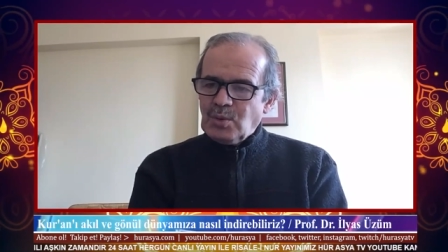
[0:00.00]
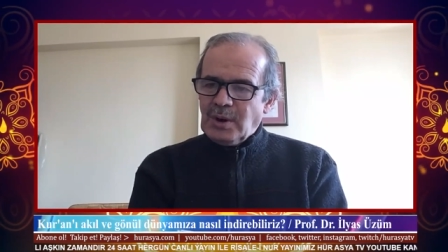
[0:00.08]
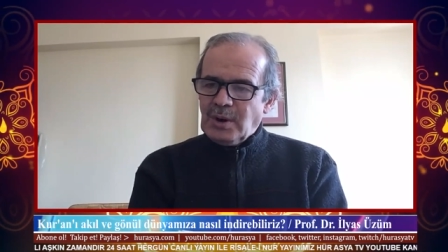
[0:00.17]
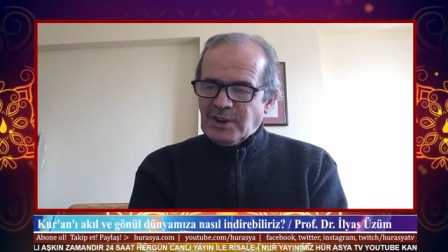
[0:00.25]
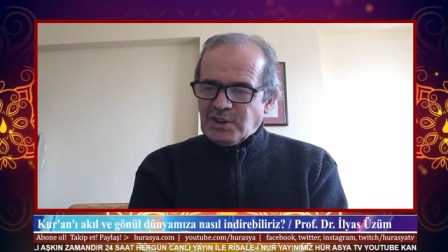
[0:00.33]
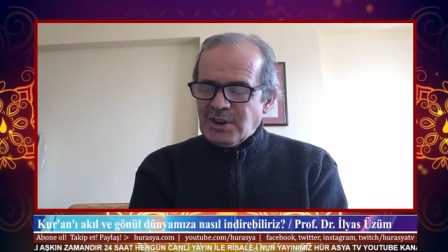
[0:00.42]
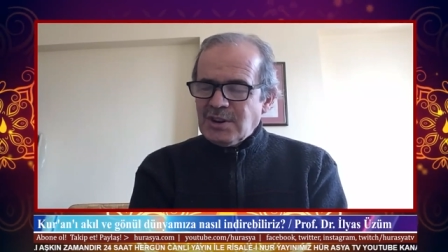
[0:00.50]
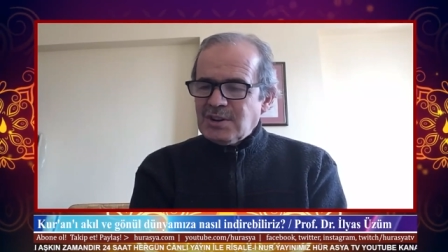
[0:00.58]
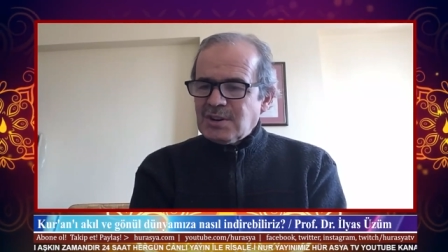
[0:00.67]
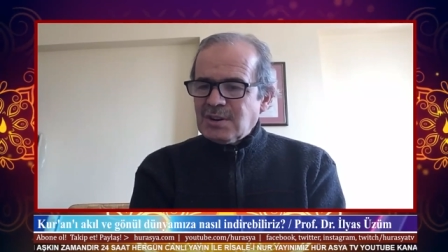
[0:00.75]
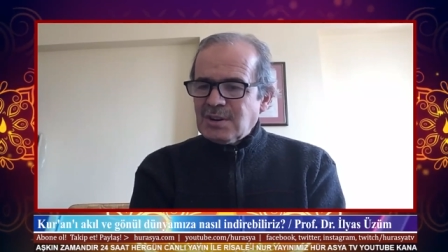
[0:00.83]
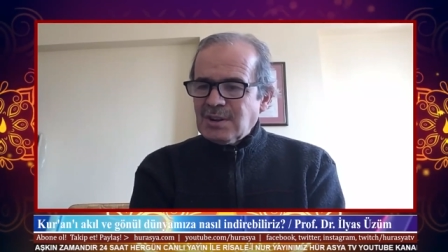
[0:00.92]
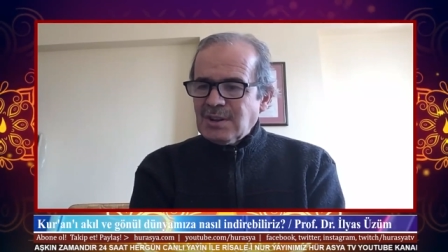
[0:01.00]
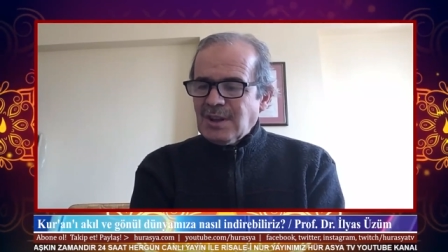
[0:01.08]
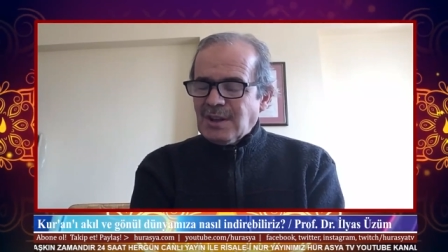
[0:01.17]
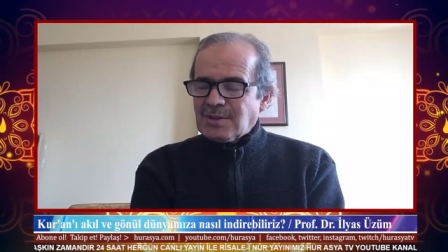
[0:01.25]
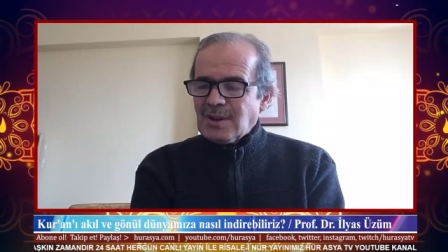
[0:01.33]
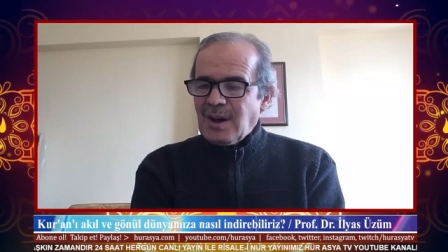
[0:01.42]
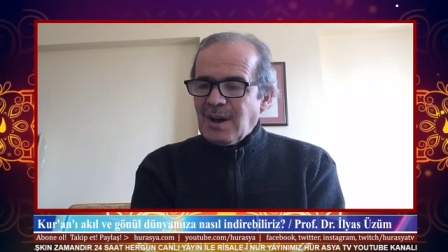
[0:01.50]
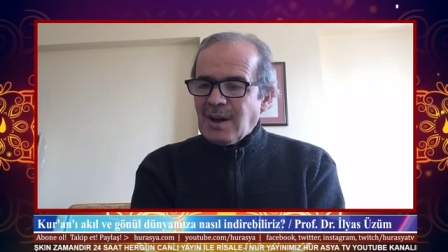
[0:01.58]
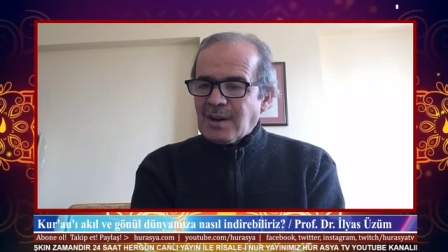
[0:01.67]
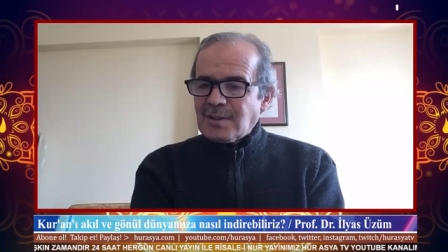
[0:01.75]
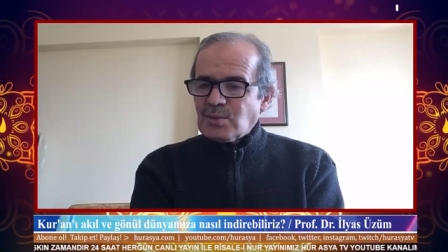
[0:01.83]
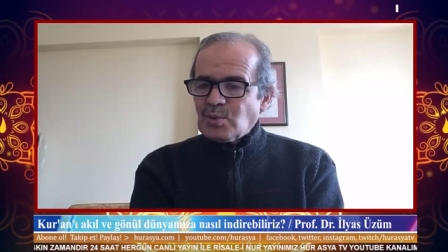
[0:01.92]
Haşir ya da
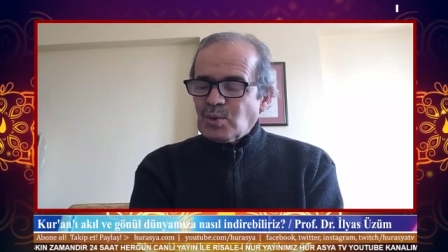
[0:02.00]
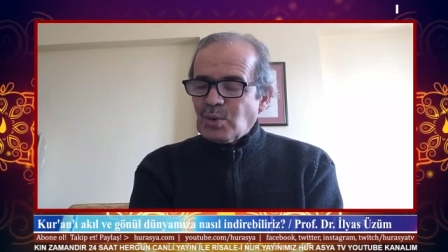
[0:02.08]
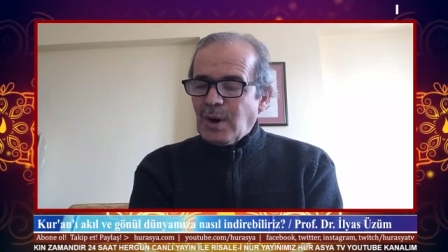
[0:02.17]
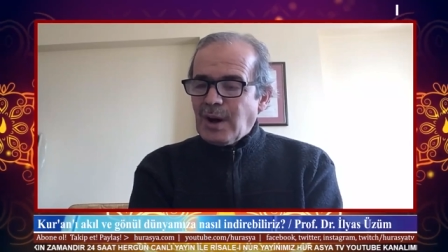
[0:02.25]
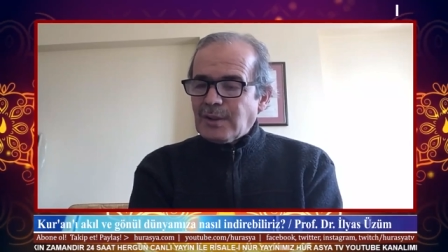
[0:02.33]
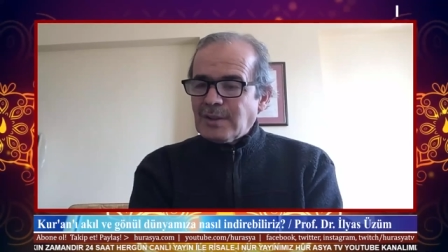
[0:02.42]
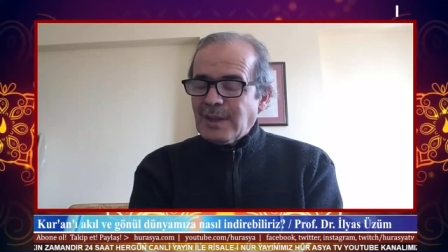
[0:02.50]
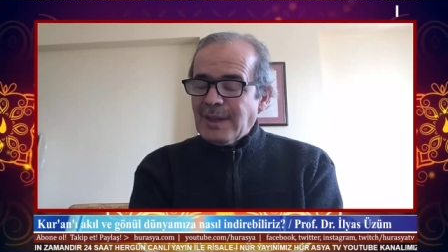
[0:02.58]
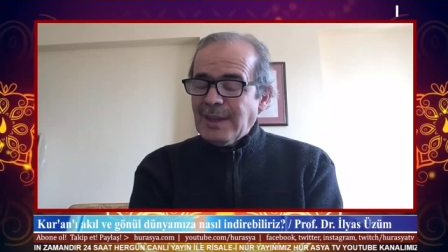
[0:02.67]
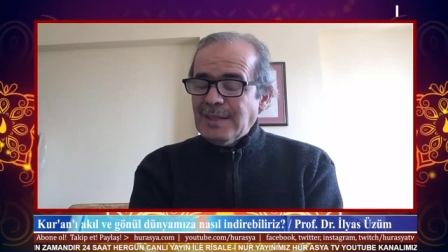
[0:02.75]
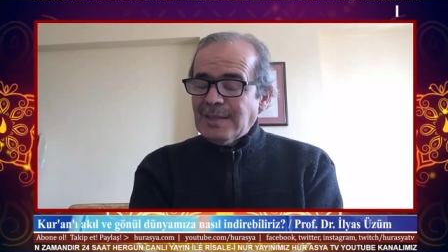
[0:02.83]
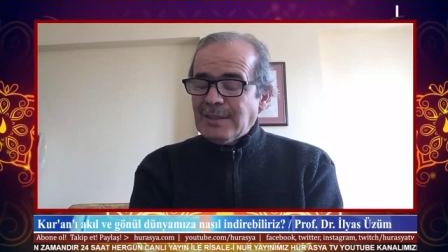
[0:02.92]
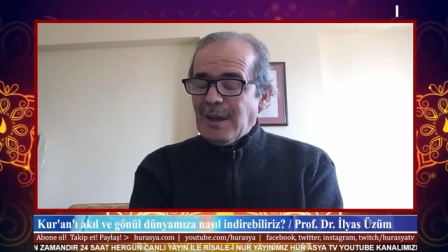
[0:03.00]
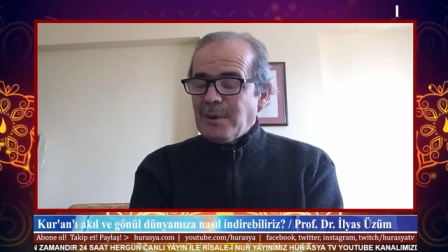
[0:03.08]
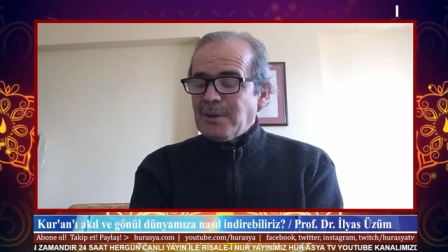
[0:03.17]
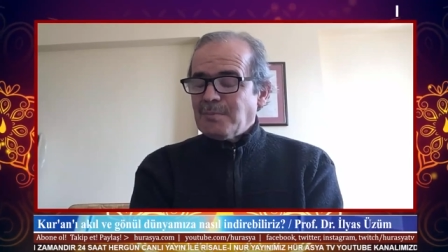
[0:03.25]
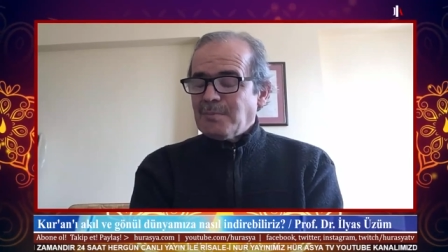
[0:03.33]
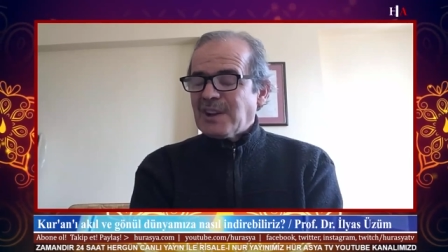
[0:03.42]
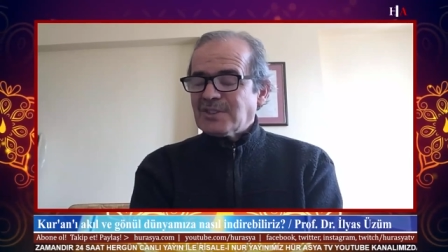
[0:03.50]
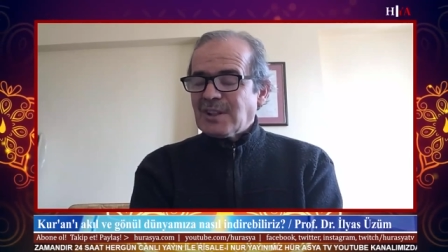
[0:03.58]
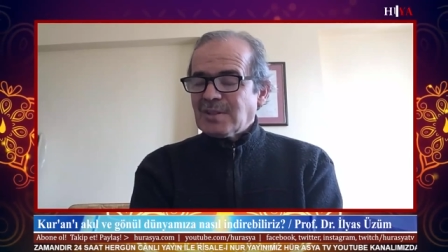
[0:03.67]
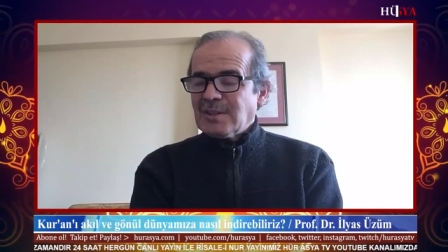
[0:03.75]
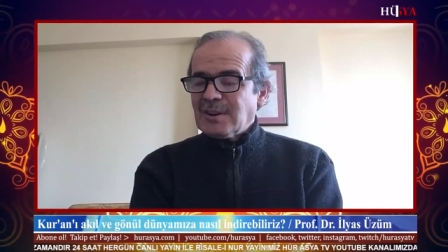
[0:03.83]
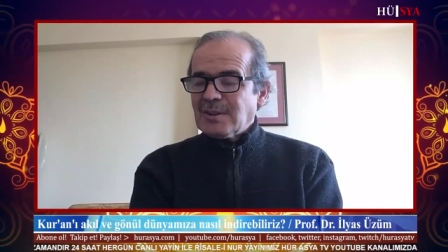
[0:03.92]
ahiret Kur'an'ın en temel
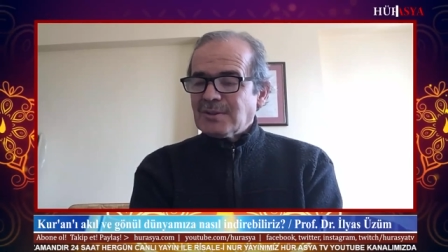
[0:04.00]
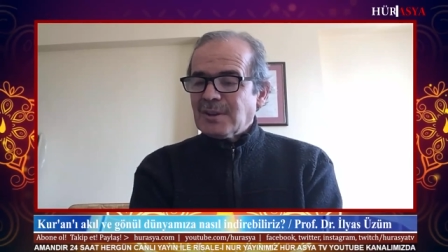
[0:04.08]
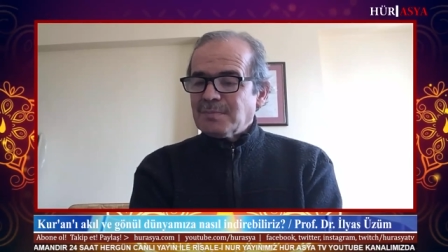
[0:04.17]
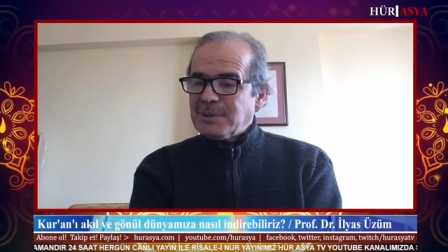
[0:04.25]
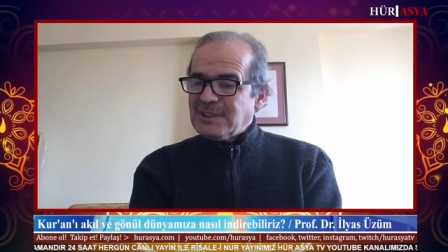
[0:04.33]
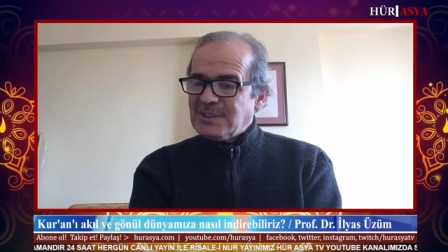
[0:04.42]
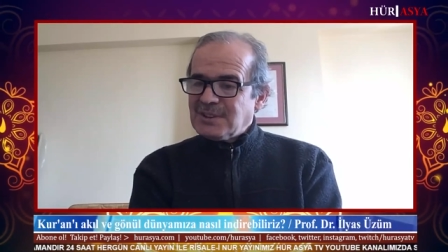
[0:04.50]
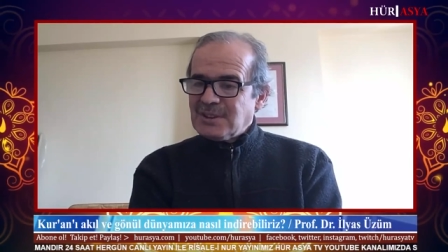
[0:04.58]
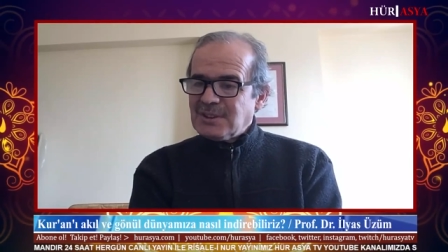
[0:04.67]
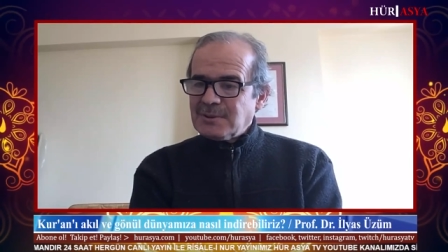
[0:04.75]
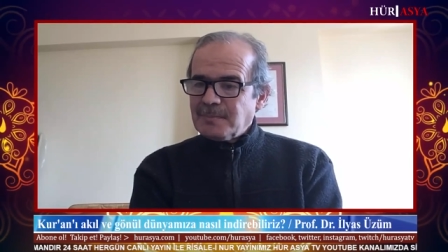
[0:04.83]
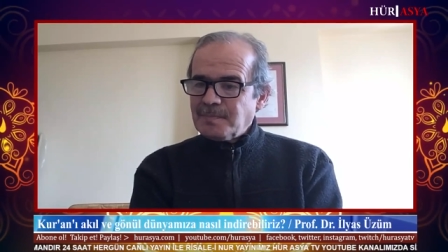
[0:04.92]
maksatlarından birisidir.